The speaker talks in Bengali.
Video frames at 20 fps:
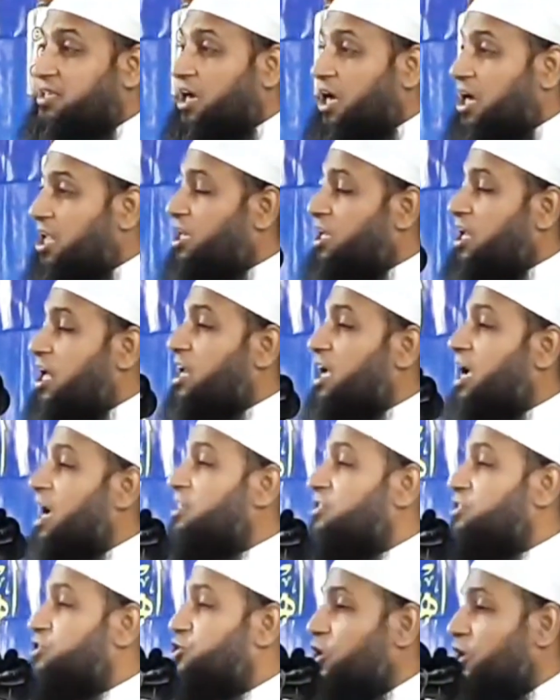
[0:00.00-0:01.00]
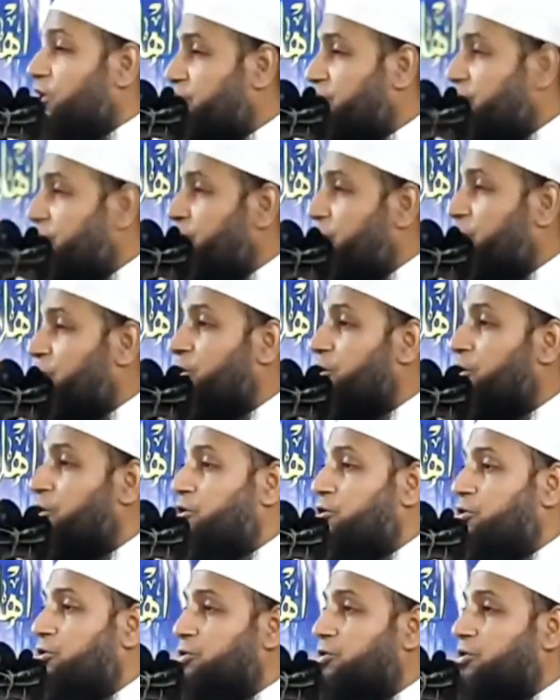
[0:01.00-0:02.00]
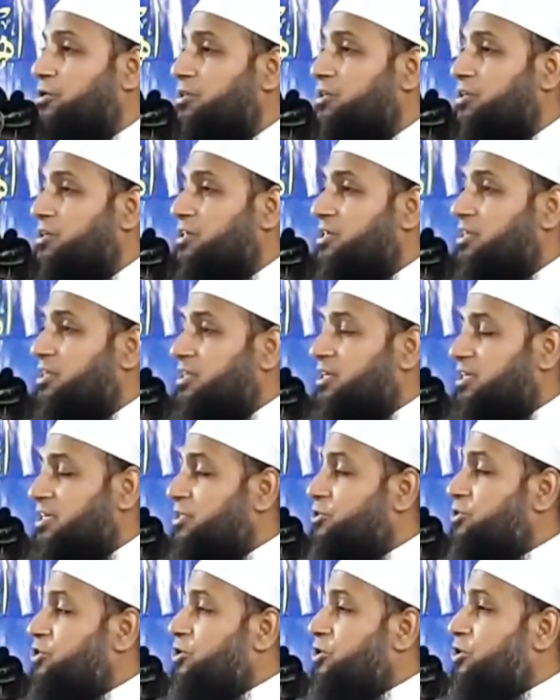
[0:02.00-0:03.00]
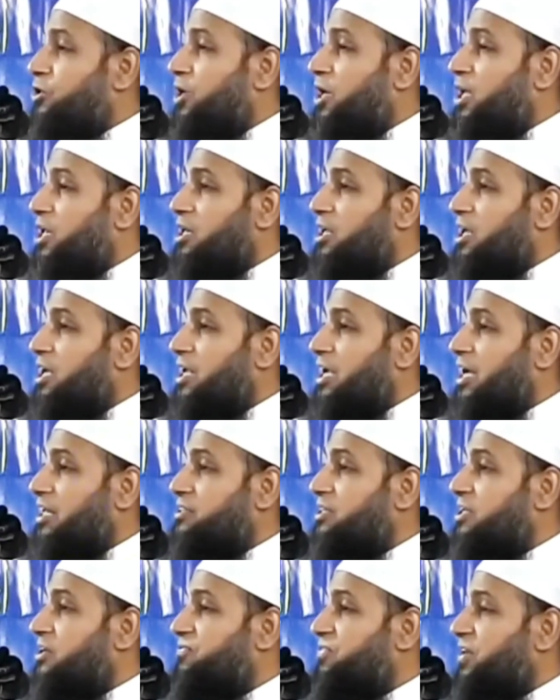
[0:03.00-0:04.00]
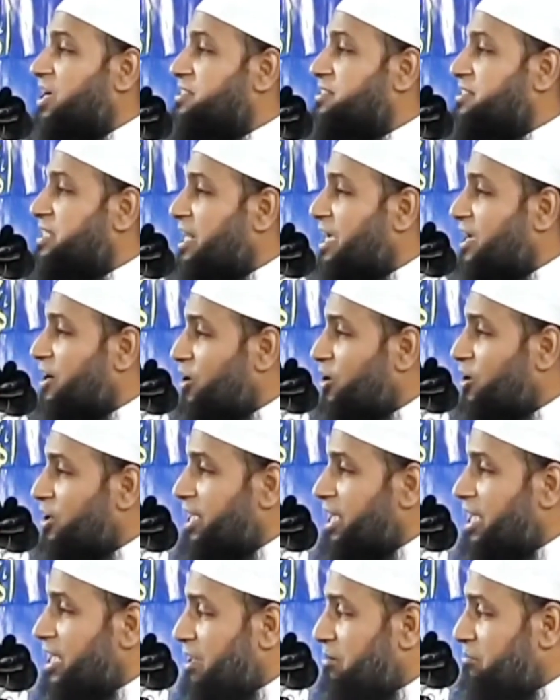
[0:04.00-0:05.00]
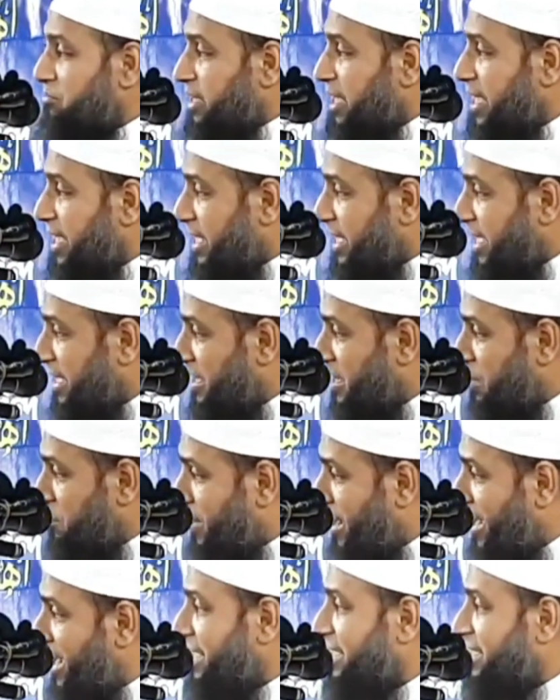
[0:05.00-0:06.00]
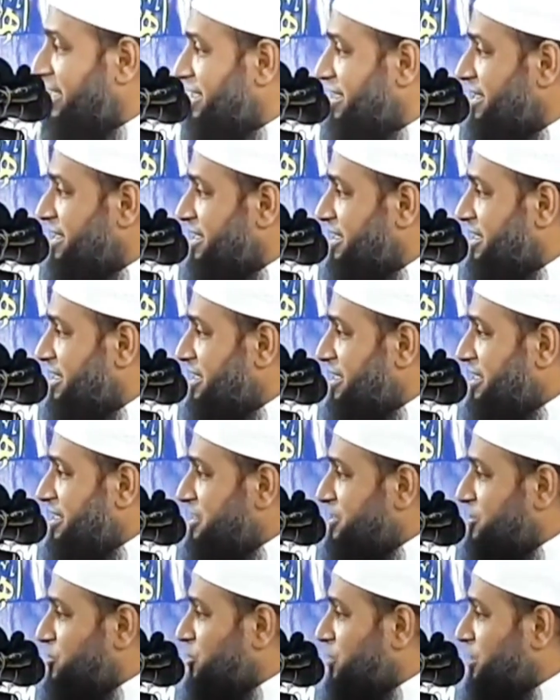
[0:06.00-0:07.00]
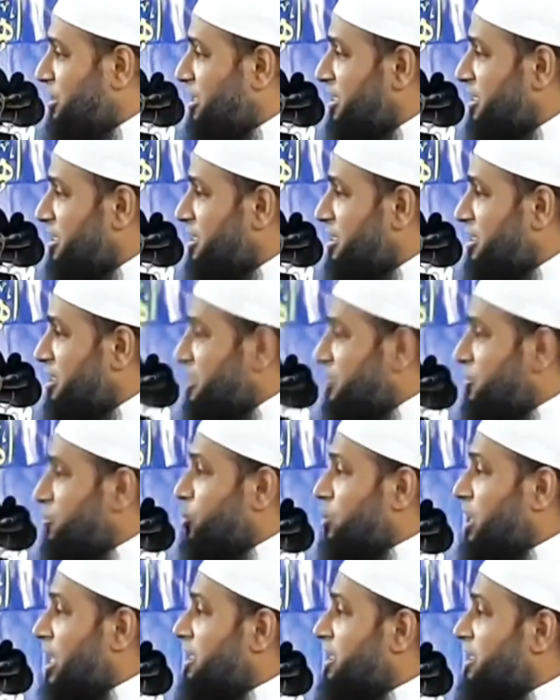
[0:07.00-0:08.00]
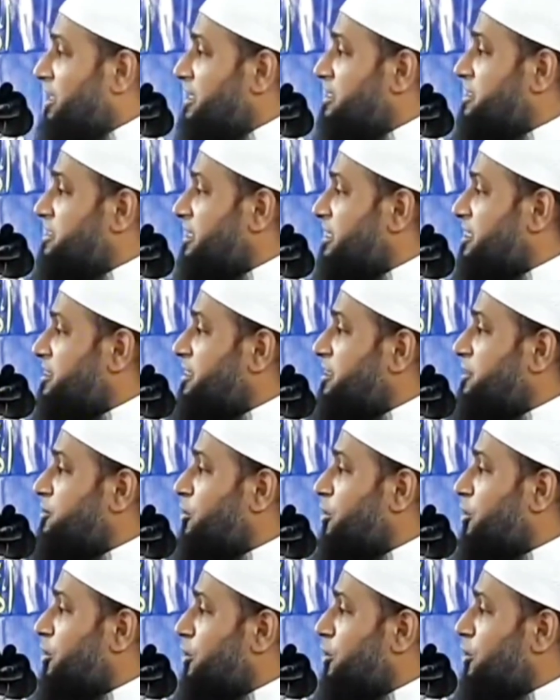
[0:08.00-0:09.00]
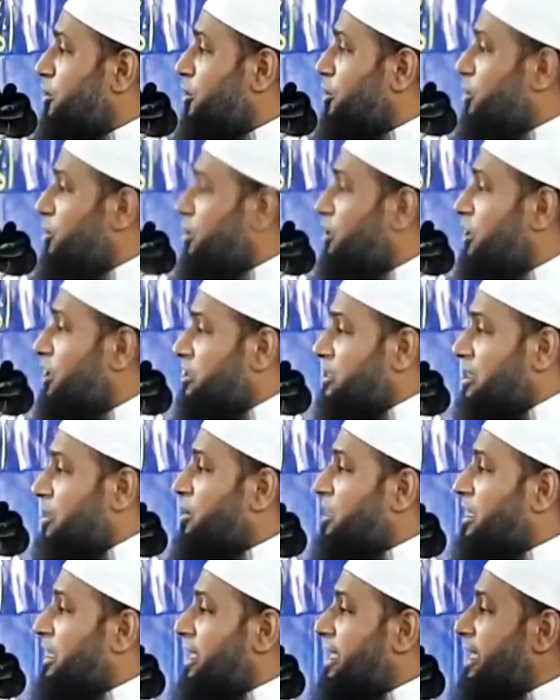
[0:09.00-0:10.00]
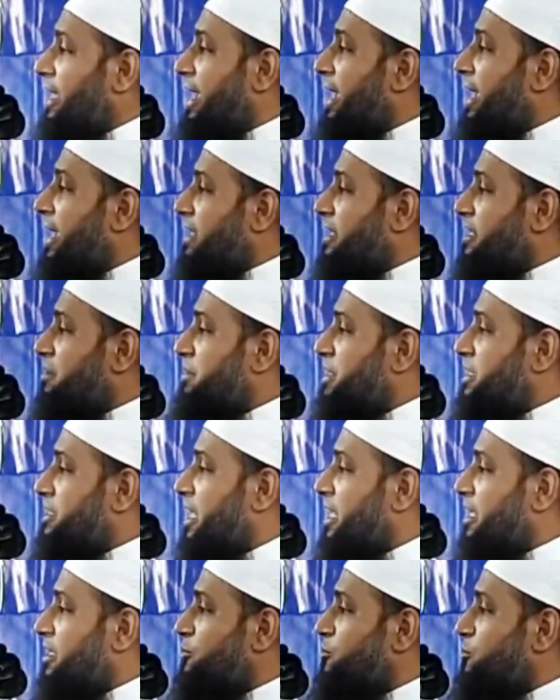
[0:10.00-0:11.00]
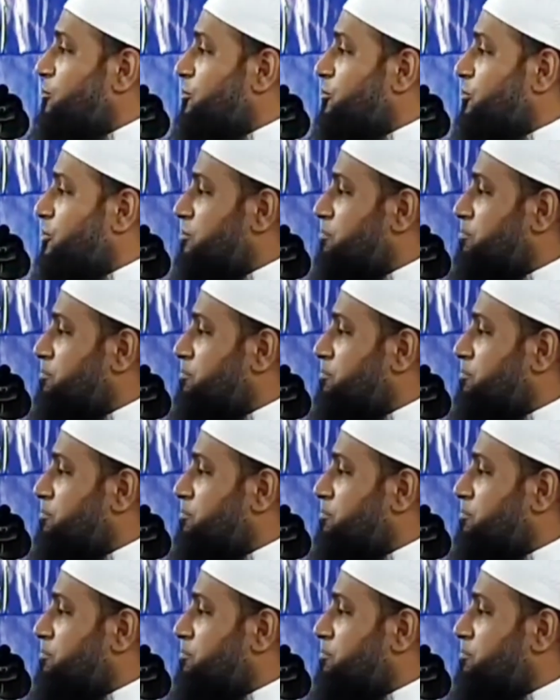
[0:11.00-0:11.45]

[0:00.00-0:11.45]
আল্লাহর হাত সক্রিয় এজন্য আল্লাহর হাতের ফয়সলা হয় আর আমরা এখানে পাই যদি দোকানে রিজিক দিত তাহলে এক মেধার দুইজন